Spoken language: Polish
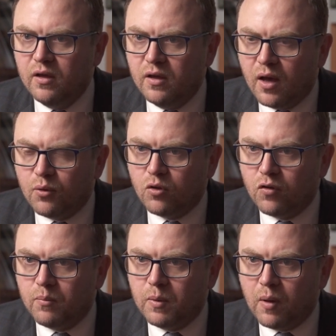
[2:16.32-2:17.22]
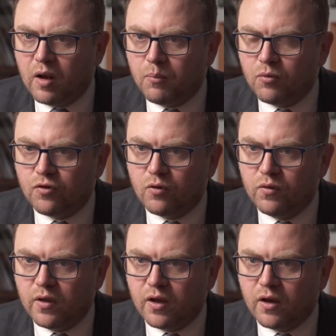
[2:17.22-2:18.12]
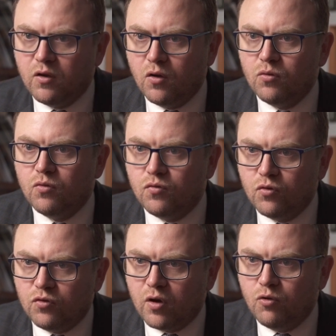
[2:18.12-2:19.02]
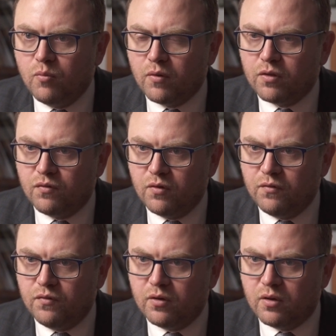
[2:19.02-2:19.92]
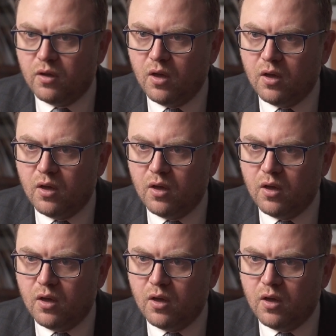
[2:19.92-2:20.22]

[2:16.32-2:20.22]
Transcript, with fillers: y, autonomii dla poszczególnych regionów, udziału Moskwy w